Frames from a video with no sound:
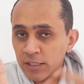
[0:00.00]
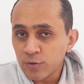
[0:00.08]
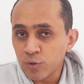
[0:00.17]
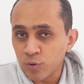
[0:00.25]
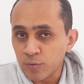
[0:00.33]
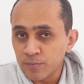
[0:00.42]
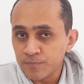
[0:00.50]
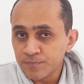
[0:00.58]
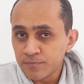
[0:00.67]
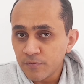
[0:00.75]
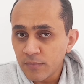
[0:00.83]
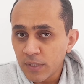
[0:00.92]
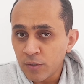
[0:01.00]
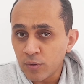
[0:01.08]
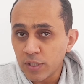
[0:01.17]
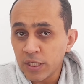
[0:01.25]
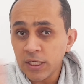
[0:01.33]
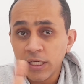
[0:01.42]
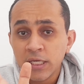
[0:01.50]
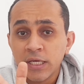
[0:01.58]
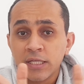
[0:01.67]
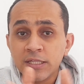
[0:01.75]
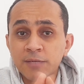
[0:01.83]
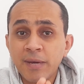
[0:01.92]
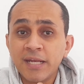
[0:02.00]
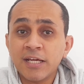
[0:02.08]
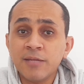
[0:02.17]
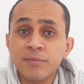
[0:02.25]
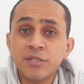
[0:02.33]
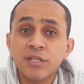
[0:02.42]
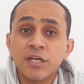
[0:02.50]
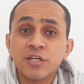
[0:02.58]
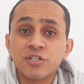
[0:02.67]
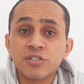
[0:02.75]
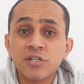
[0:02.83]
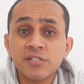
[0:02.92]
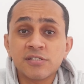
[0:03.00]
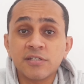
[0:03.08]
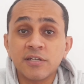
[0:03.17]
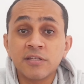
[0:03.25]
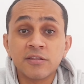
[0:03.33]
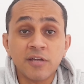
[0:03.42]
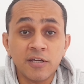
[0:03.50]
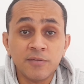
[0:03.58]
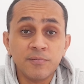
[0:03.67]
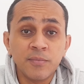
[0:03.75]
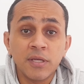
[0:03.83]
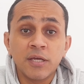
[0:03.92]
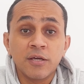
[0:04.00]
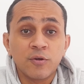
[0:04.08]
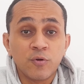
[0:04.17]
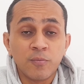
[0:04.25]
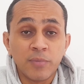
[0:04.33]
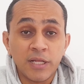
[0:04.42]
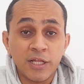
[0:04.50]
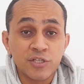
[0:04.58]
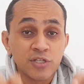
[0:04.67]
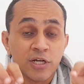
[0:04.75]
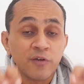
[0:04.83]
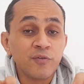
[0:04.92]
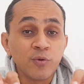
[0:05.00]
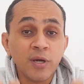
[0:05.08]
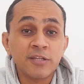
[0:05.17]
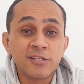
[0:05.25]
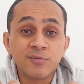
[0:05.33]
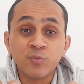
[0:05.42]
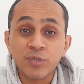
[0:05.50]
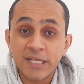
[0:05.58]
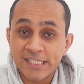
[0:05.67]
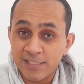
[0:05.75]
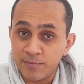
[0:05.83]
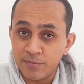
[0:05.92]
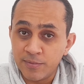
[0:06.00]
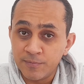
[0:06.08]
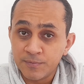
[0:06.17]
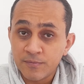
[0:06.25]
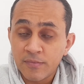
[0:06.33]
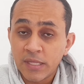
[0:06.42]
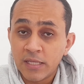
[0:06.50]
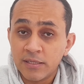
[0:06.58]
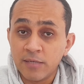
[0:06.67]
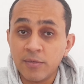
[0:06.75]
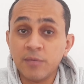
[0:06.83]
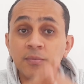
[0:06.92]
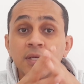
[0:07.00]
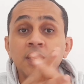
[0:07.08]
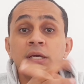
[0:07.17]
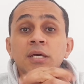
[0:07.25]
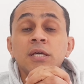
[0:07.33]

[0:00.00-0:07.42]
كروم اوكي دي معنى كلمه just in time compilation او في الوقت المناسب تمام